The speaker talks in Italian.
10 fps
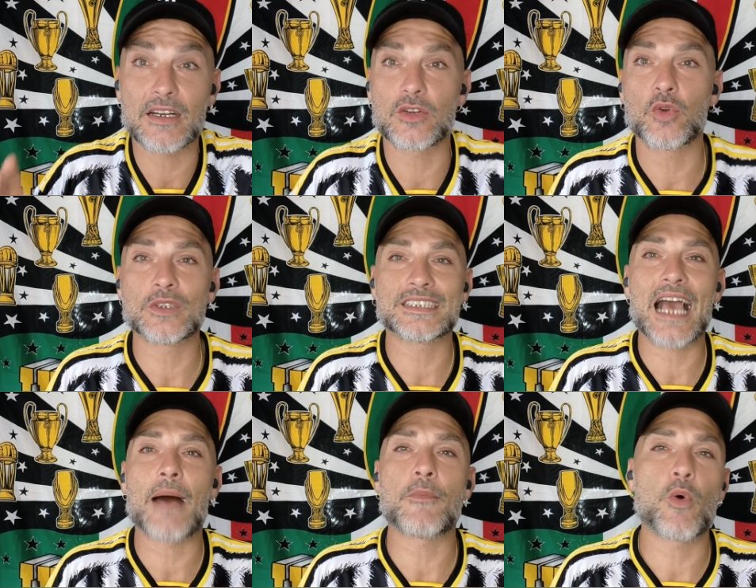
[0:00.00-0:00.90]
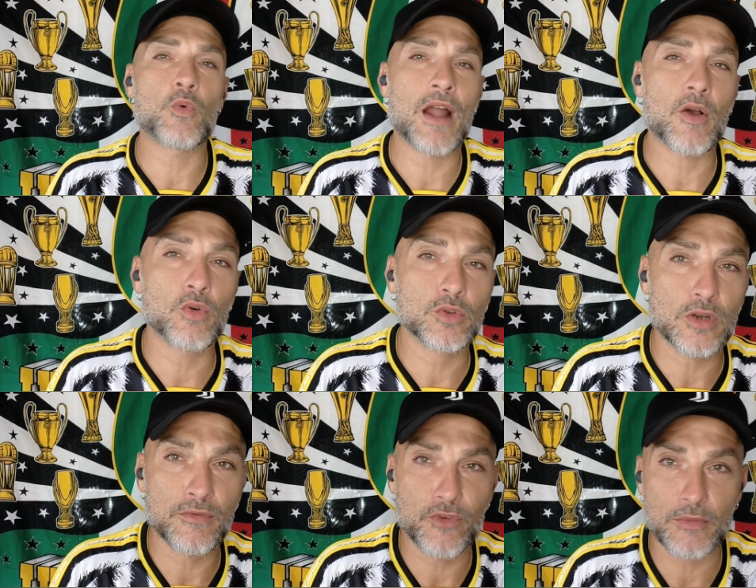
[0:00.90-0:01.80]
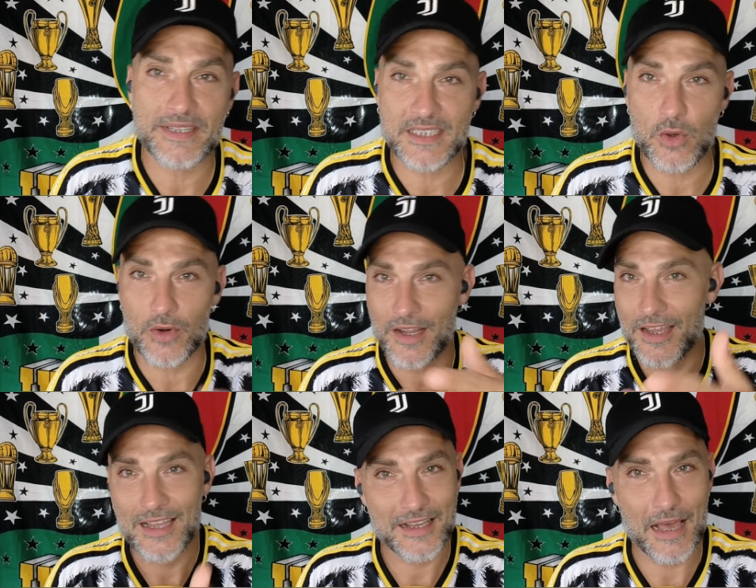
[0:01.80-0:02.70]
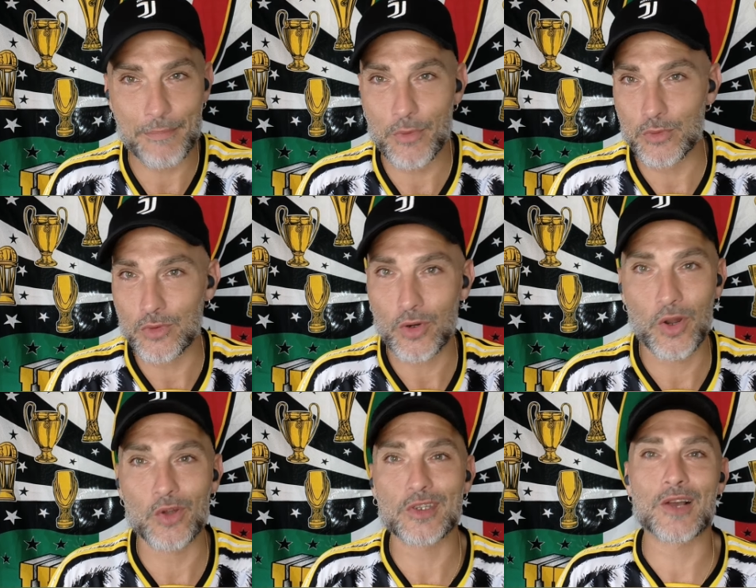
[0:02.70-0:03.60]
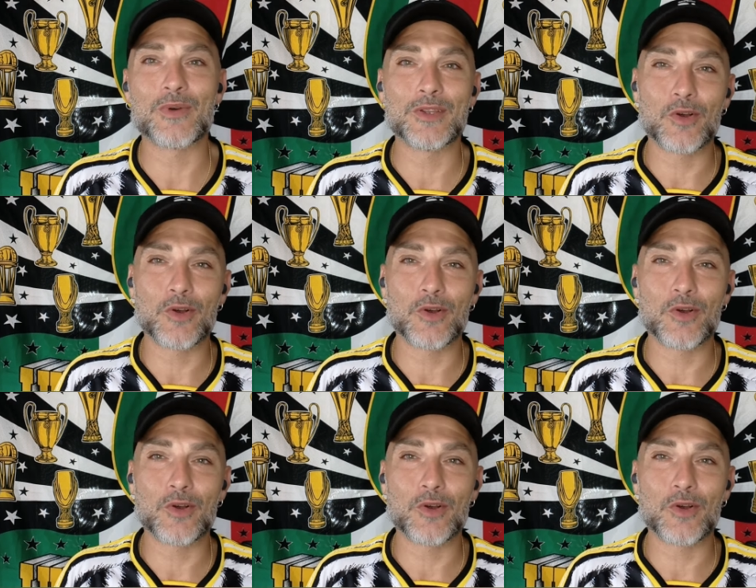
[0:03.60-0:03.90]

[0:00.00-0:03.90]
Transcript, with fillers: noi siamo una controinformazione che appunto lotta